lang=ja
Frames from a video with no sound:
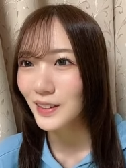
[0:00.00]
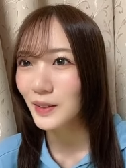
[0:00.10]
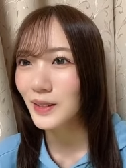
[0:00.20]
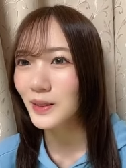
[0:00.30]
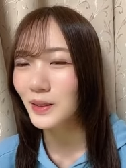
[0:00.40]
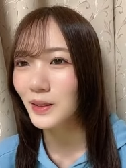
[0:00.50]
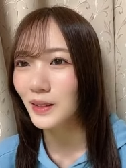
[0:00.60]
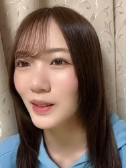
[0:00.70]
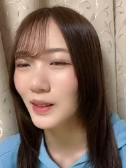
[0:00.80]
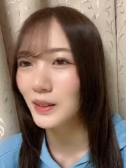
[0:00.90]
顔がシュッと
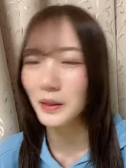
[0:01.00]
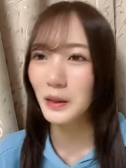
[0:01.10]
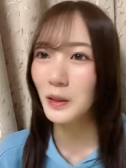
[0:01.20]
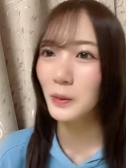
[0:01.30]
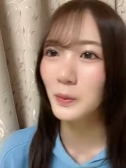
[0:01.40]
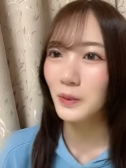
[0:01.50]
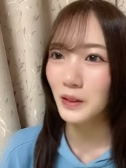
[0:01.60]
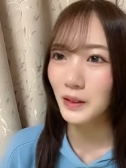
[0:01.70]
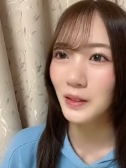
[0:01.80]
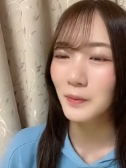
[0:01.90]
なったなでえー、ほんま
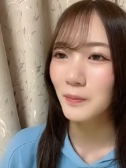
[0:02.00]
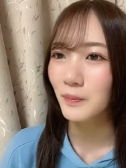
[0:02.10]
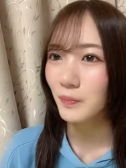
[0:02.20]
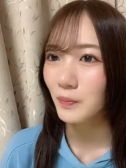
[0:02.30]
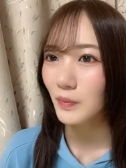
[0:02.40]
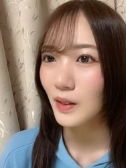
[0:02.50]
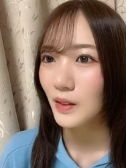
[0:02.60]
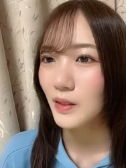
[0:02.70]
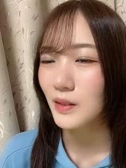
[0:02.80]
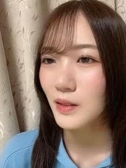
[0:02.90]
に
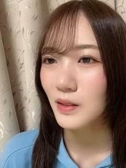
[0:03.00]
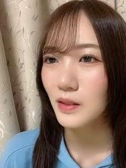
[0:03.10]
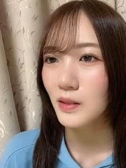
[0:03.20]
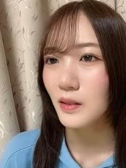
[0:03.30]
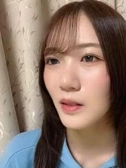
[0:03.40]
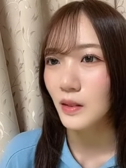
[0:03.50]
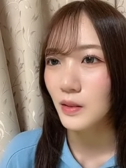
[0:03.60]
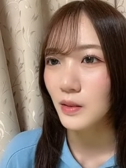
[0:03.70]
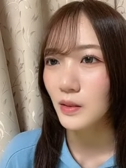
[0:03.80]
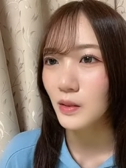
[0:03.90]
関西駅で
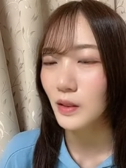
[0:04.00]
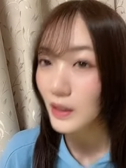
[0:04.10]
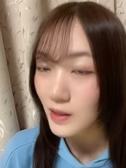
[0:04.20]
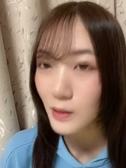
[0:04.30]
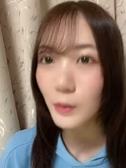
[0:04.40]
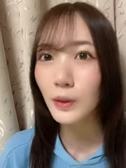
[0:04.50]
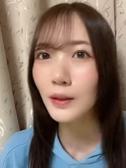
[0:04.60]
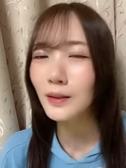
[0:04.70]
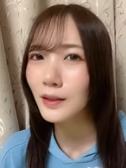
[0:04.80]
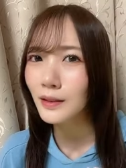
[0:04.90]
忘れえすご
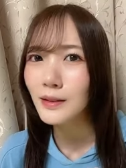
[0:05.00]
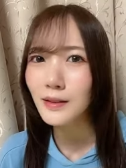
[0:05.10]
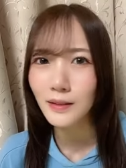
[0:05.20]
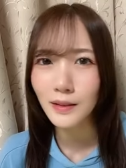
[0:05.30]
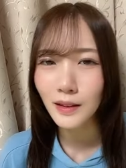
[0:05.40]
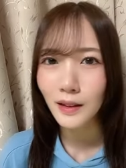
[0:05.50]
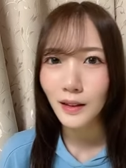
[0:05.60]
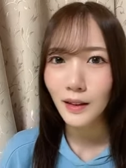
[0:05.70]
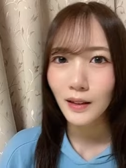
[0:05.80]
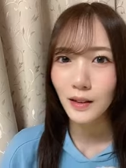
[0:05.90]
かったです
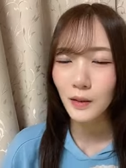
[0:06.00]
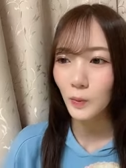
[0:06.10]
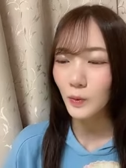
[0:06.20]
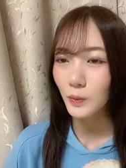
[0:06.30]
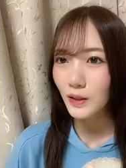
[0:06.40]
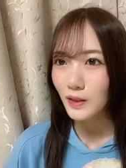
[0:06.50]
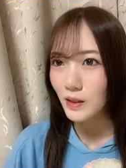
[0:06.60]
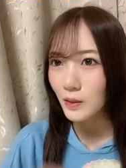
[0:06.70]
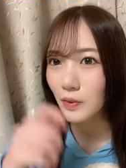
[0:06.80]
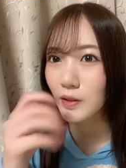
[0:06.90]
なんかもう皆
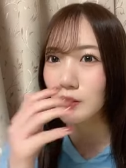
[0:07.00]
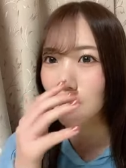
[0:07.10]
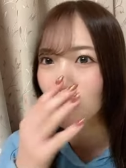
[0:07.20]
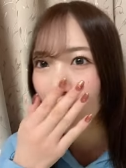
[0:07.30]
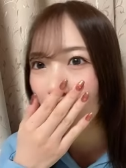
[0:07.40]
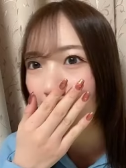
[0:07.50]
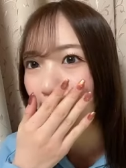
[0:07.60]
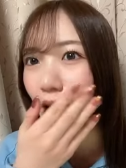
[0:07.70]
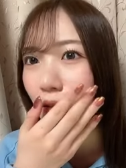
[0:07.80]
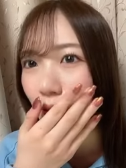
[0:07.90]
さんまず身長
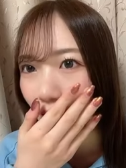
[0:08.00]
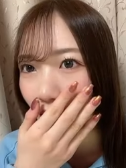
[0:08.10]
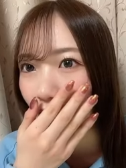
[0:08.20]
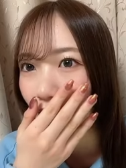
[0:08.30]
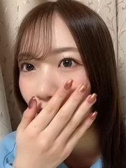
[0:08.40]
高くて